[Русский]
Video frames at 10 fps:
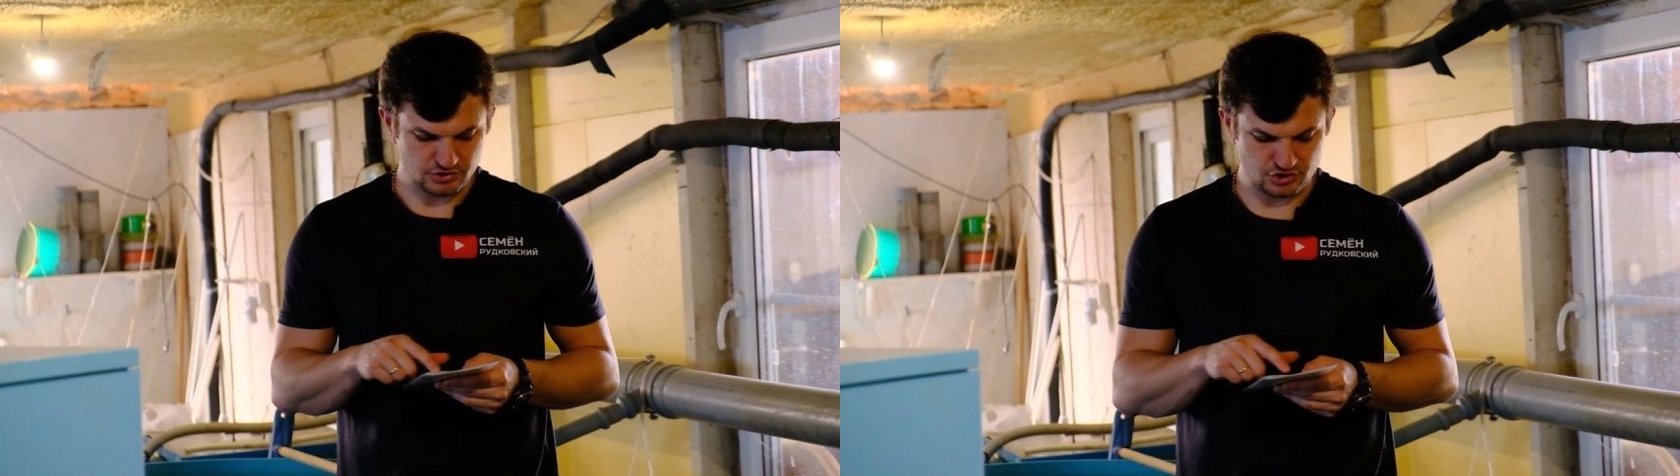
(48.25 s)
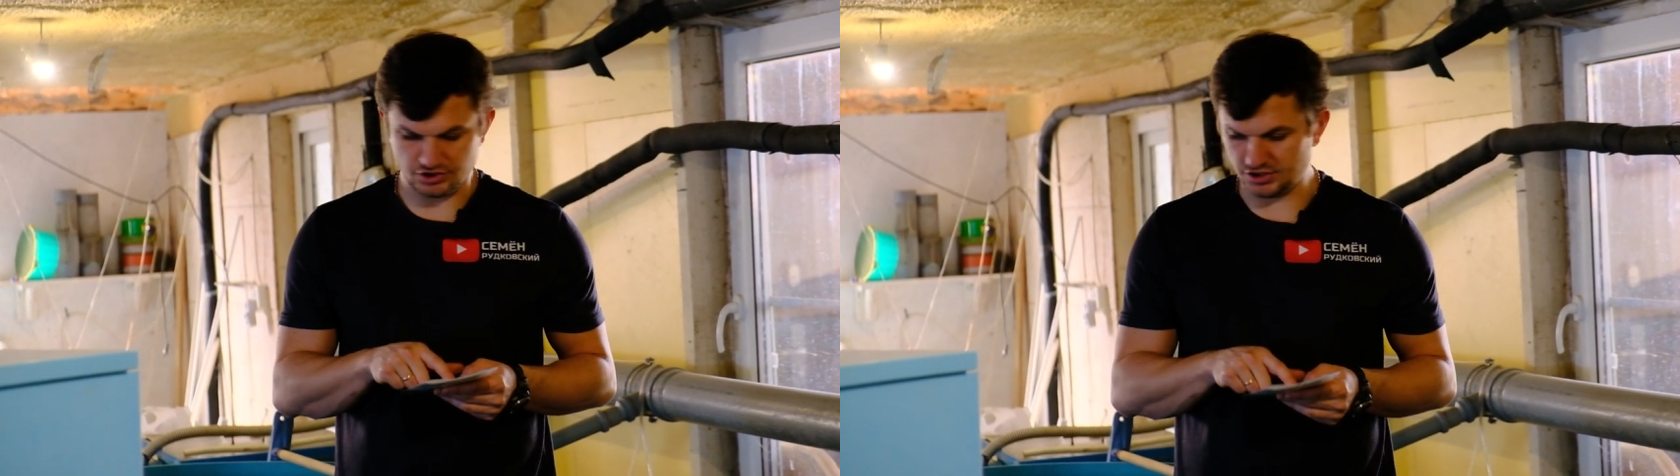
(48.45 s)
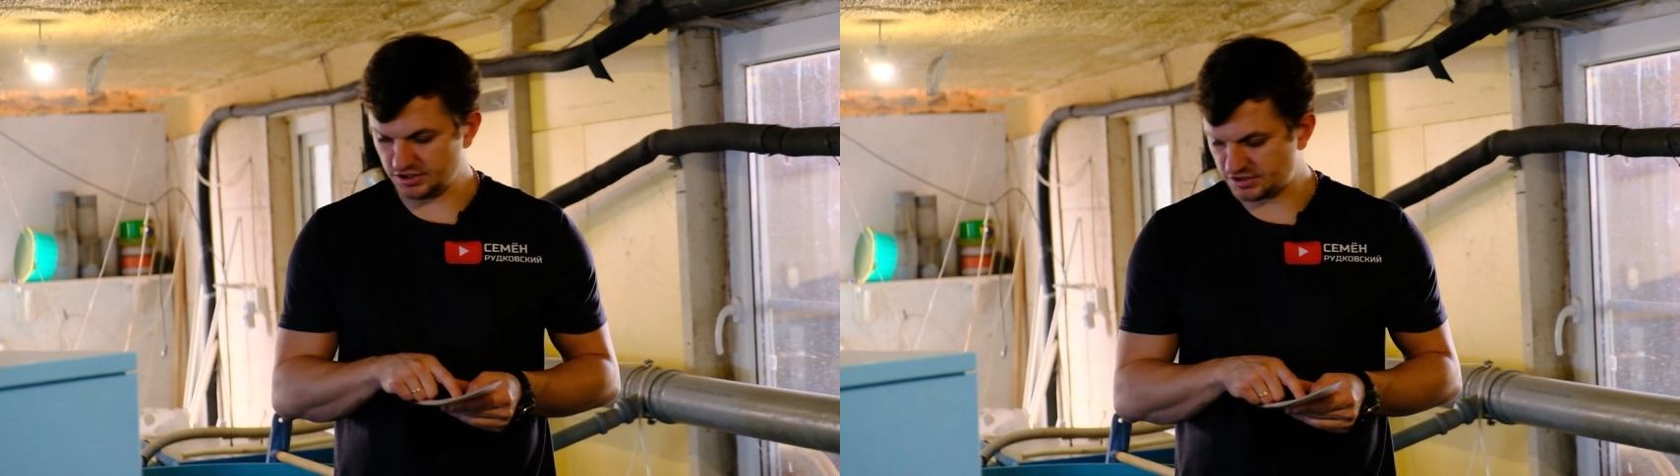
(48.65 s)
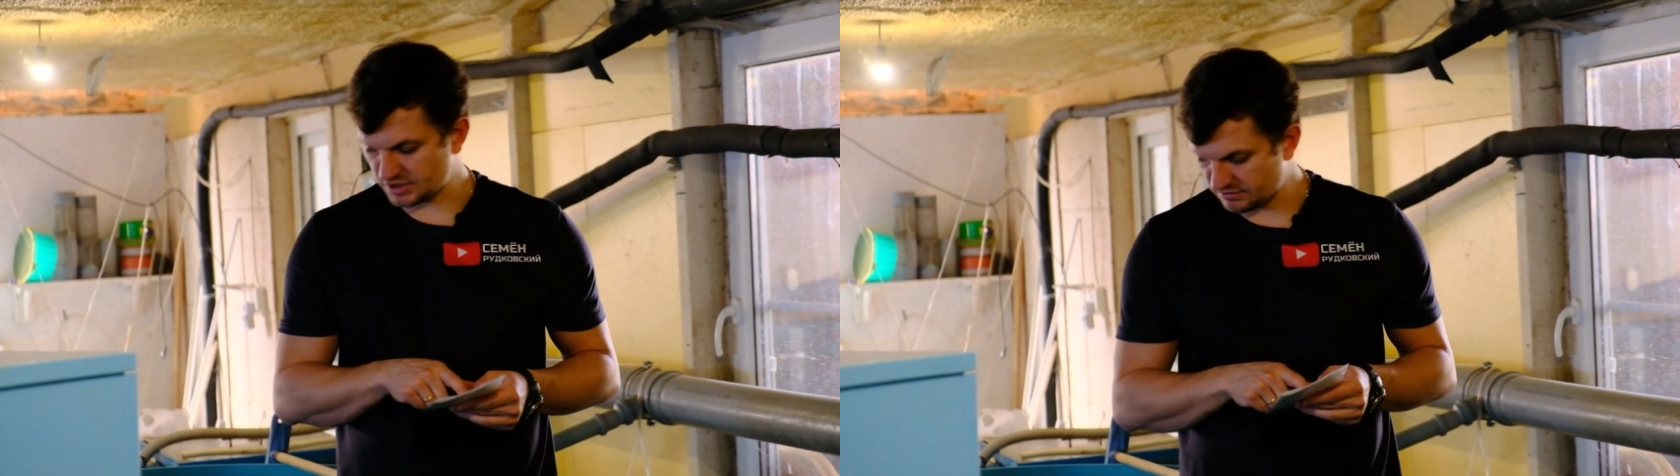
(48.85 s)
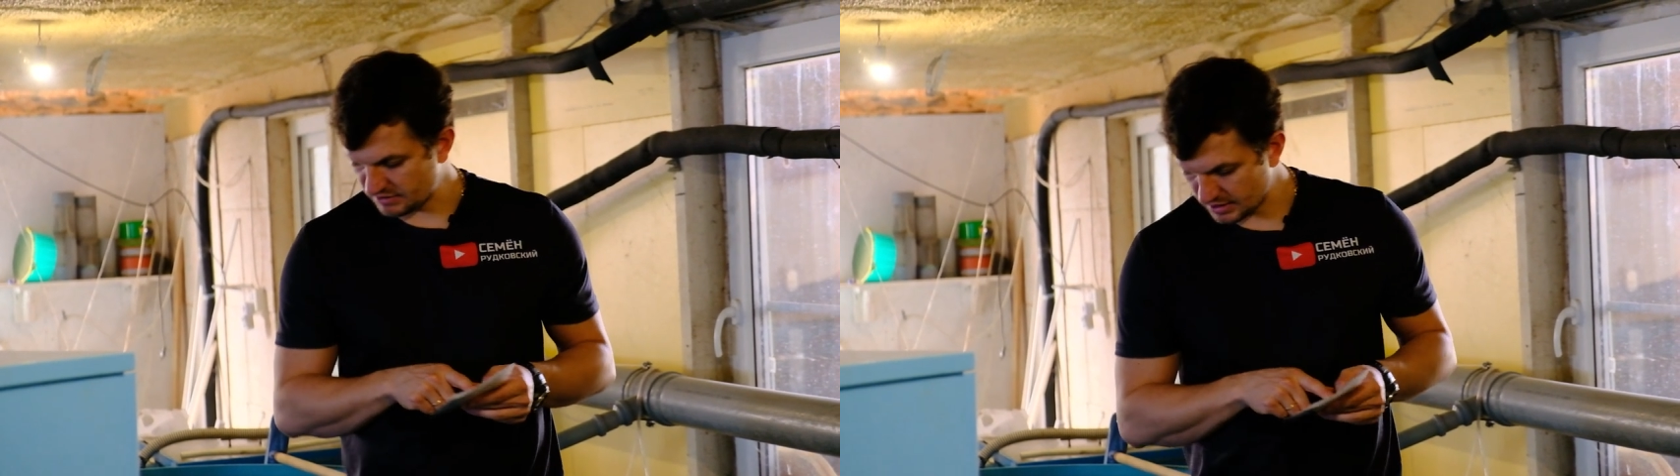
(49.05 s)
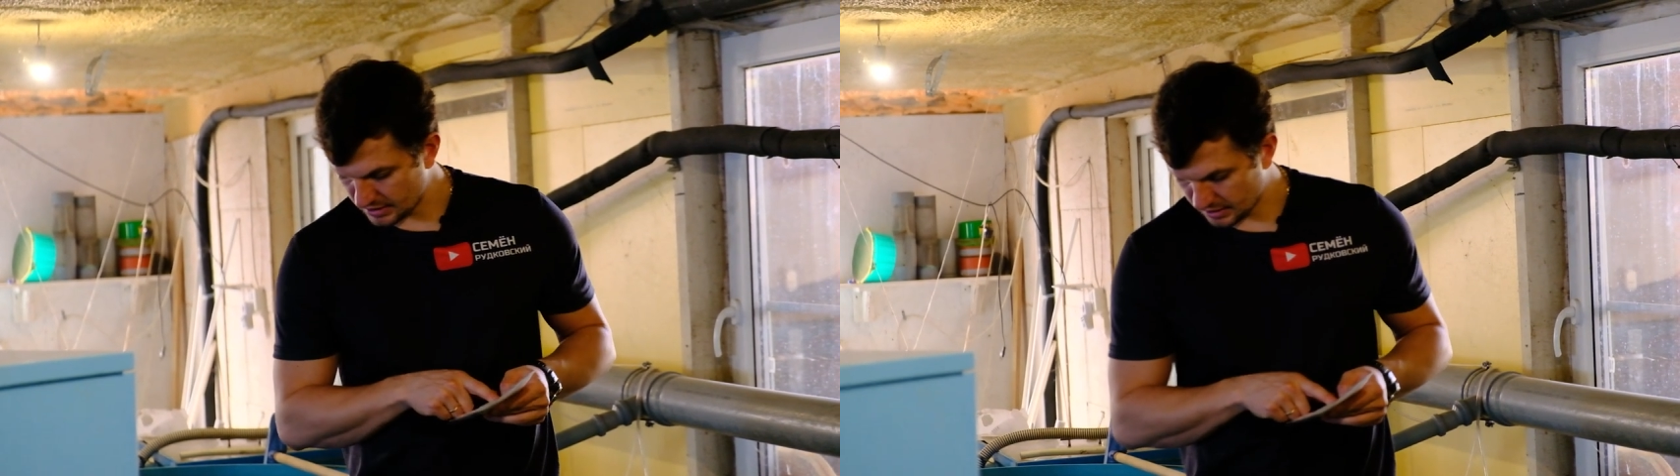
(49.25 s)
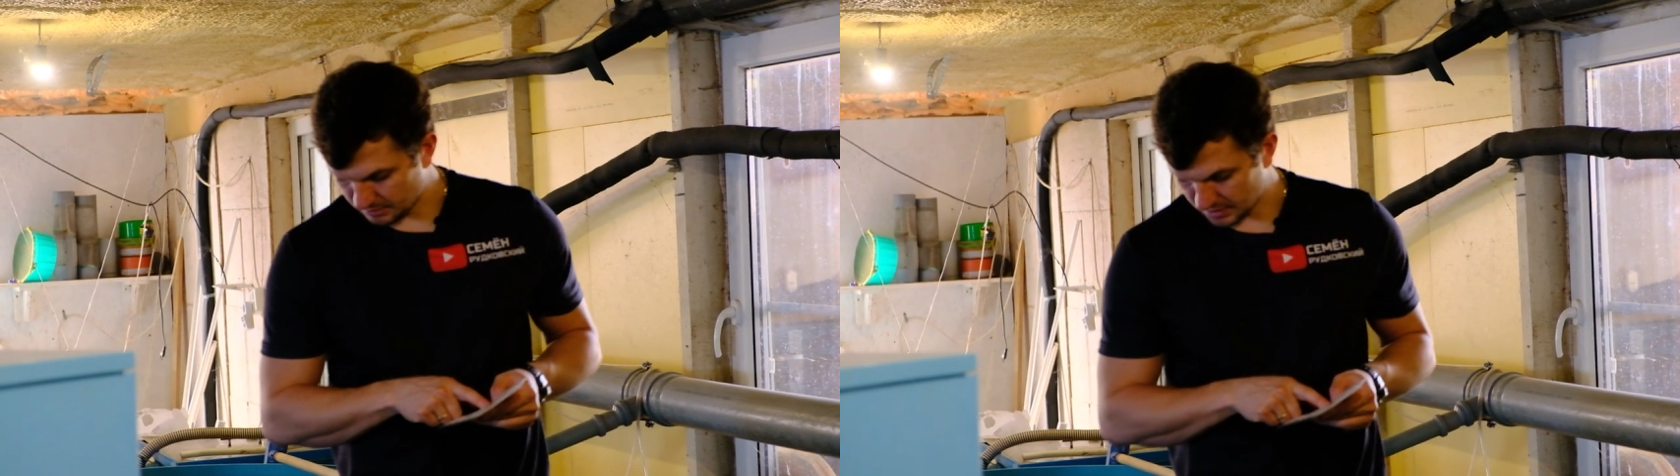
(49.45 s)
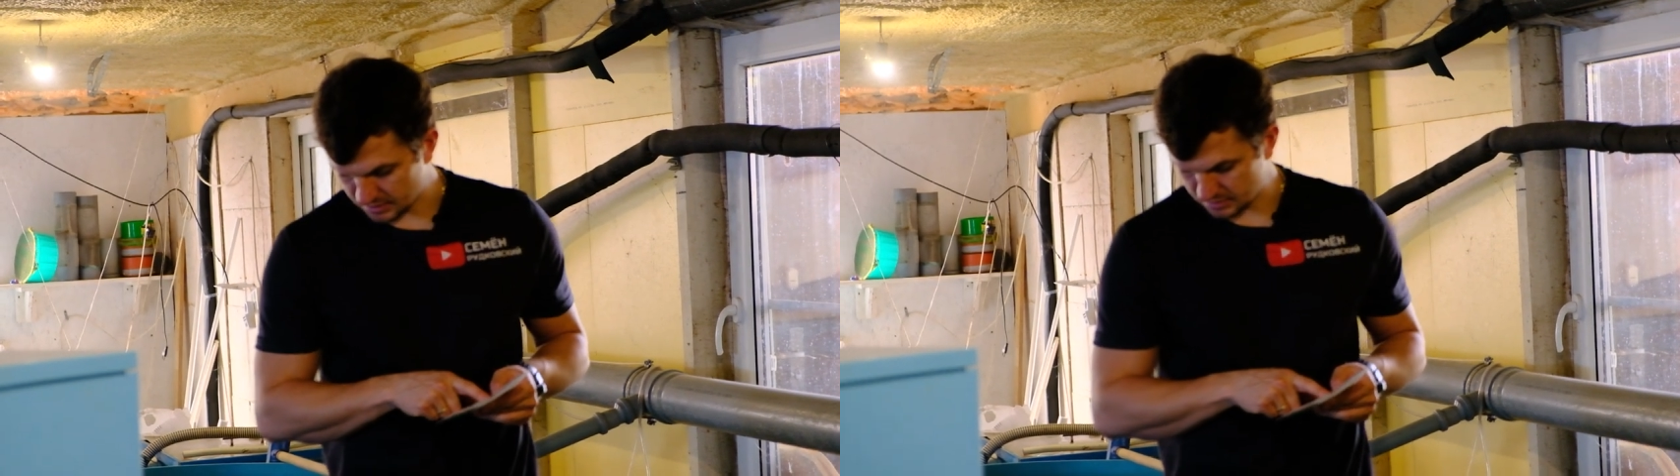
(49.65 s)
402
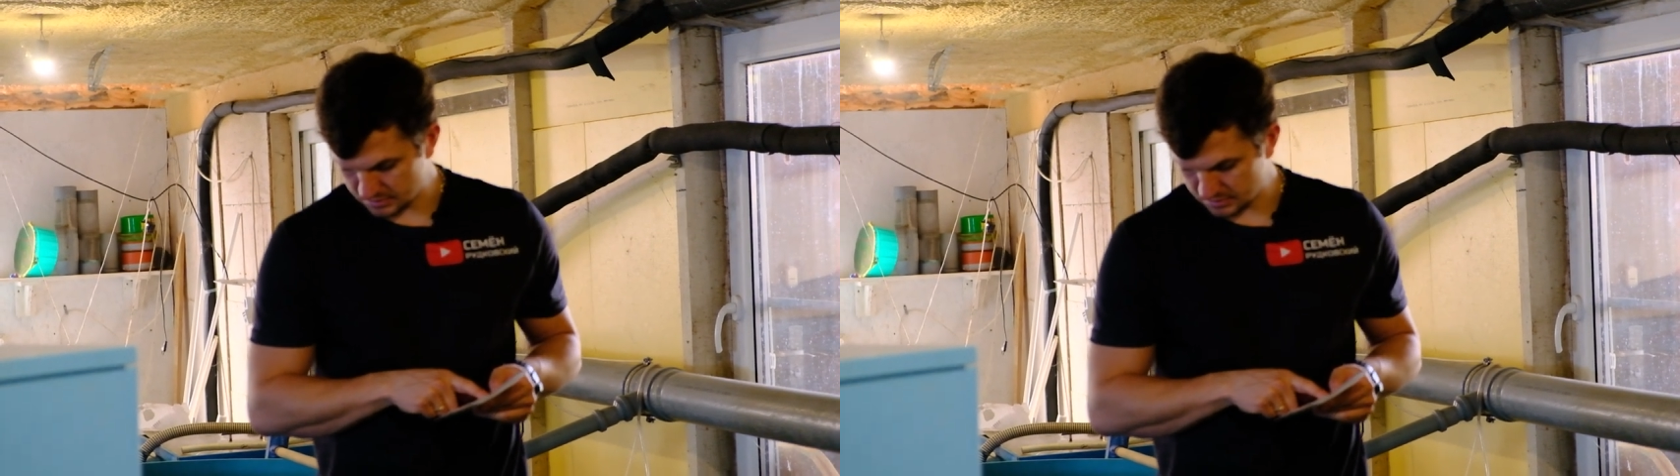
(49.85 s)
грамма.